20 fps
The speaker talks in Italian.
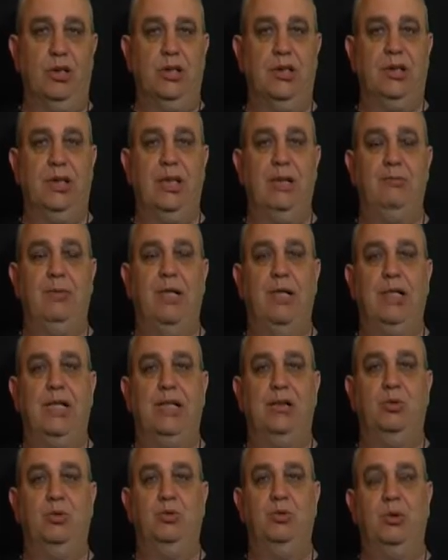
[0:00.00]
Le tre
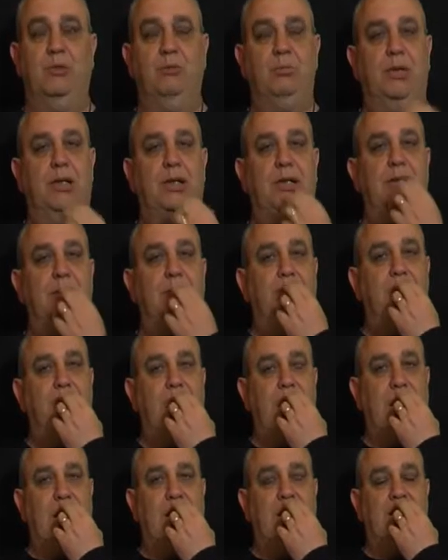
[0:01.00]
marcature per i
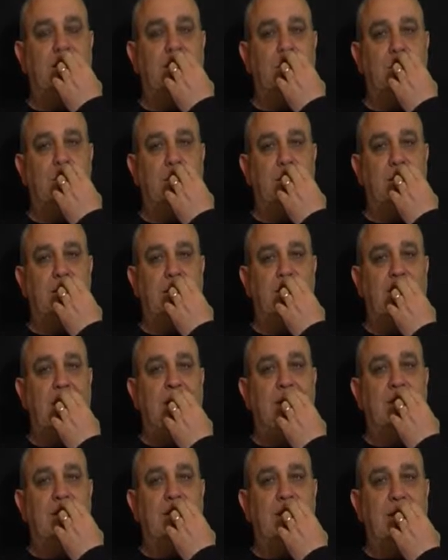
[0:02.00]
fondani ad opera di
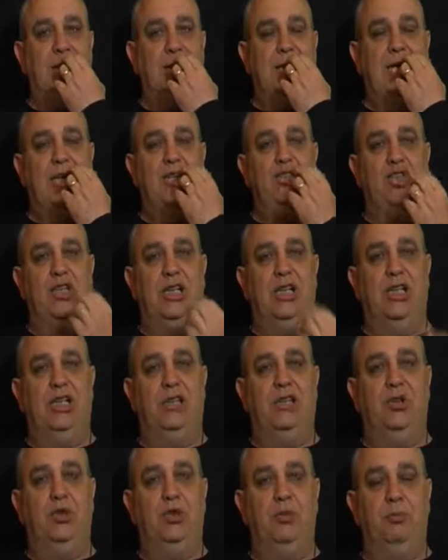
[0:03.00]
eh,
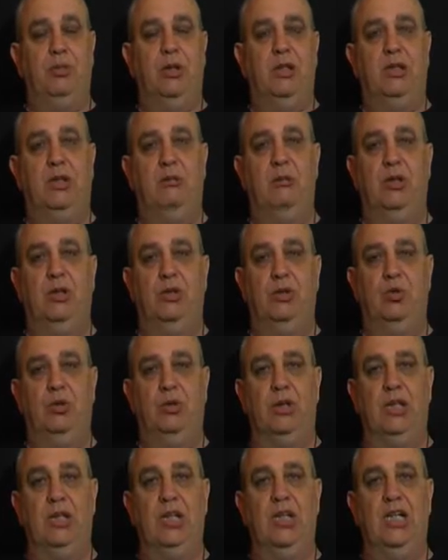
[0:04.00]
Angeletti, doppietta per
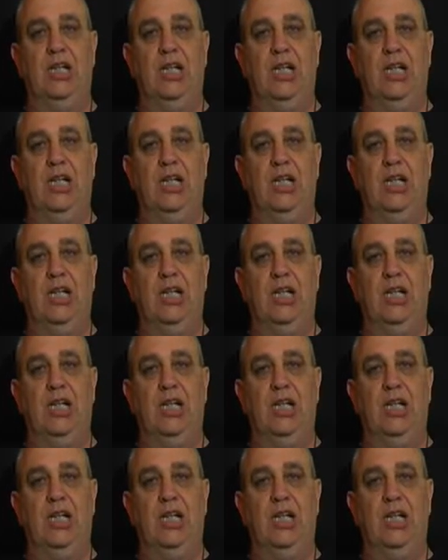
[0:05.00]
lui,